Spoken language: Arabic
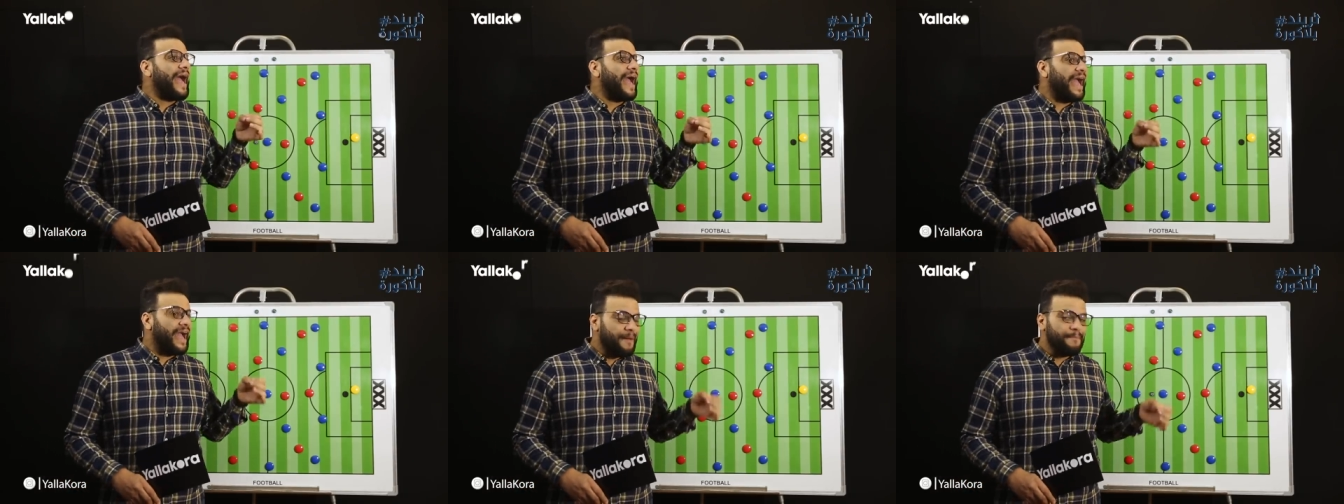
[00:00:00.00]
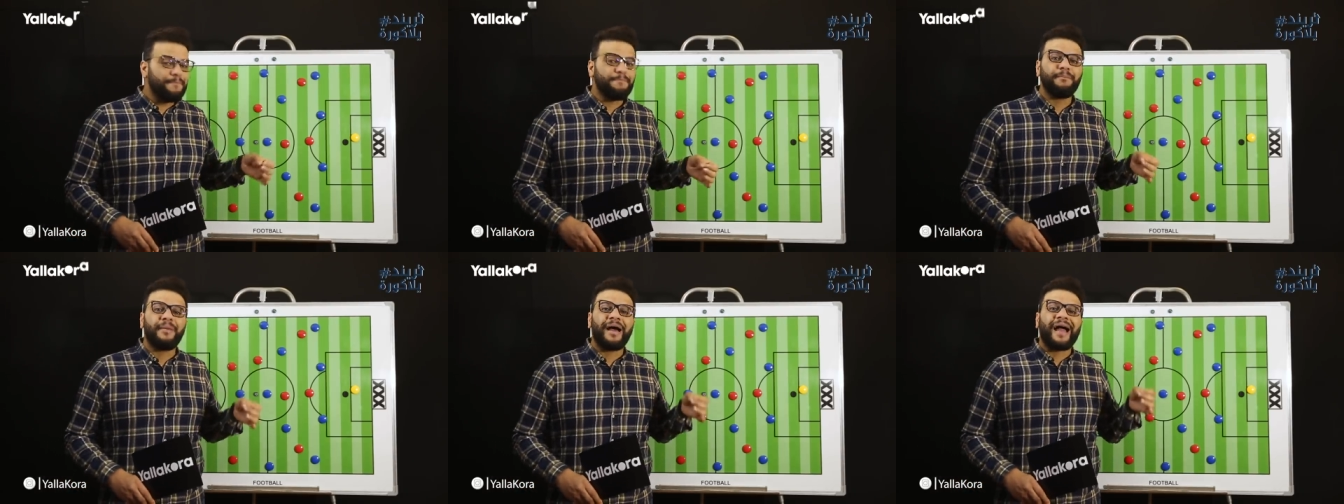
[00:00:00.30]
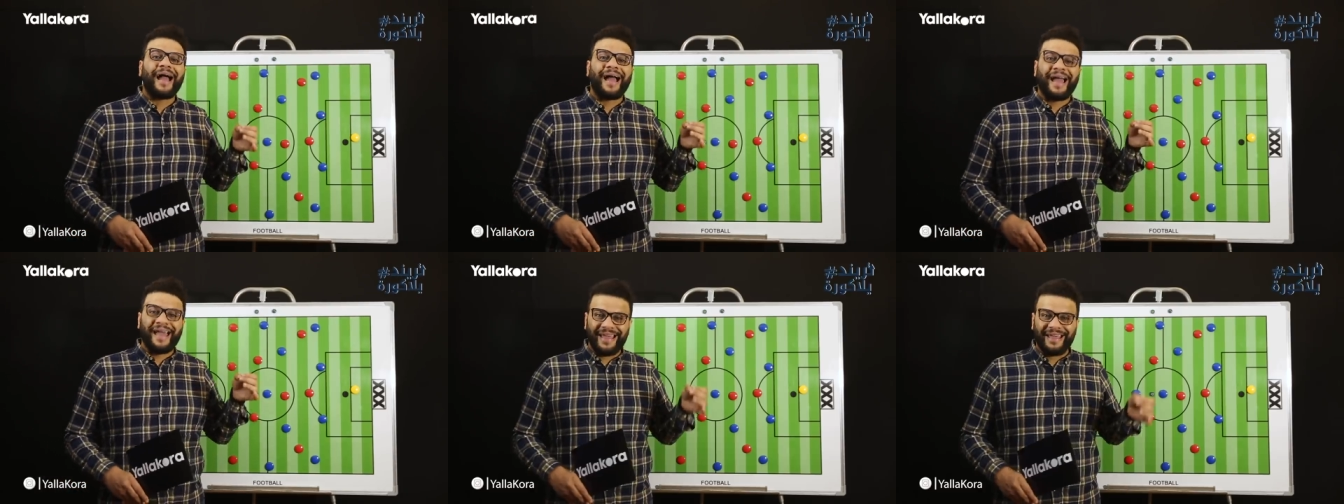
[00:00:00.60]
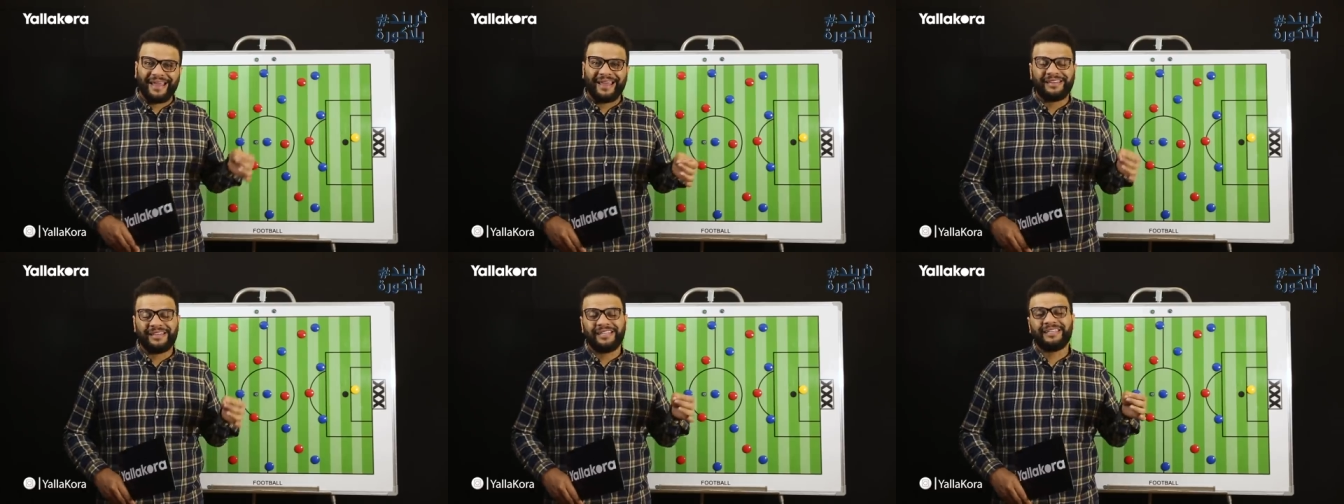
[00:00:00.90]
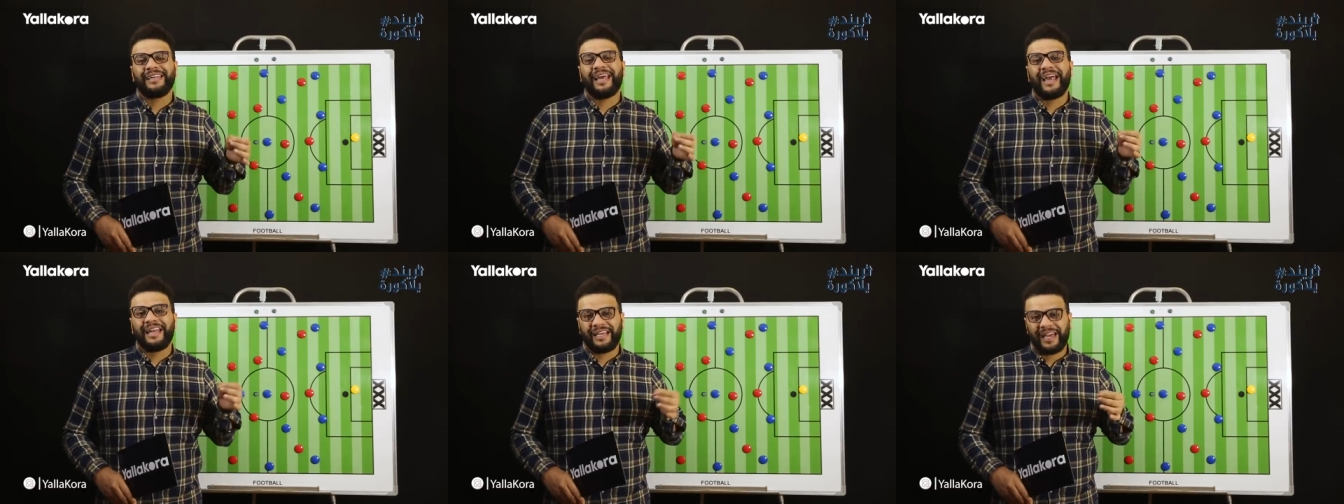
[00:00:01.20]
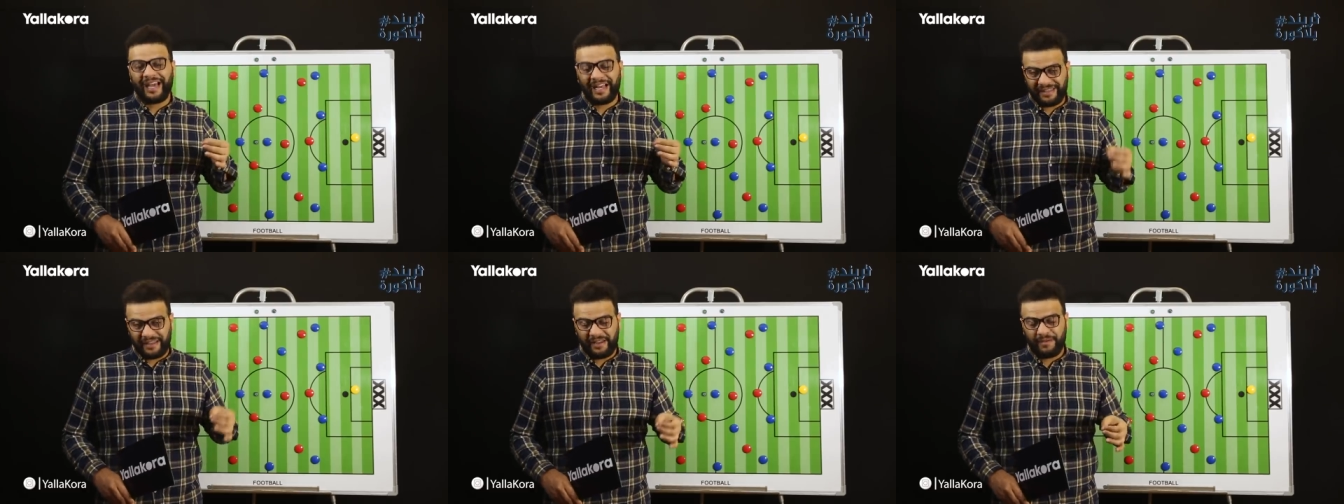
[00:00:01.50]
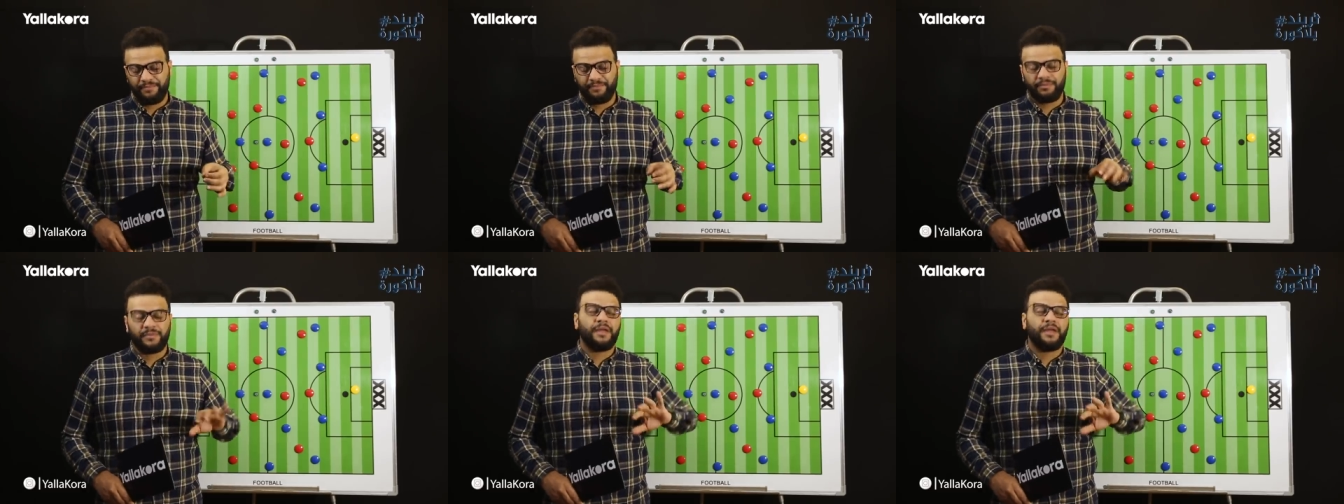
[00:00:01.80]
اهم حاجه النادي الاهلي خدها